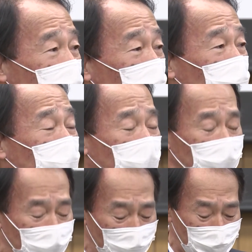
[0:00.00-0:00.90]
世の
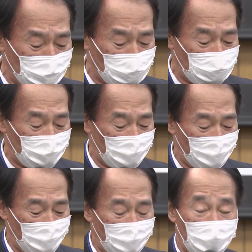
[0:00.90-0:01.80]
中からの、
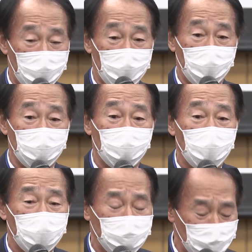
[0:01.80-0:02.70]

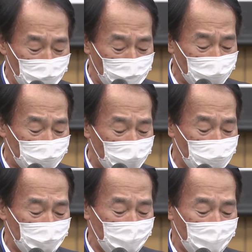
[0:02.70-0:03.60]
えー、ご反応といいます
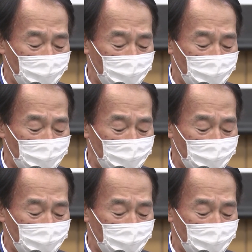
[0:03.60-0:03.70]
か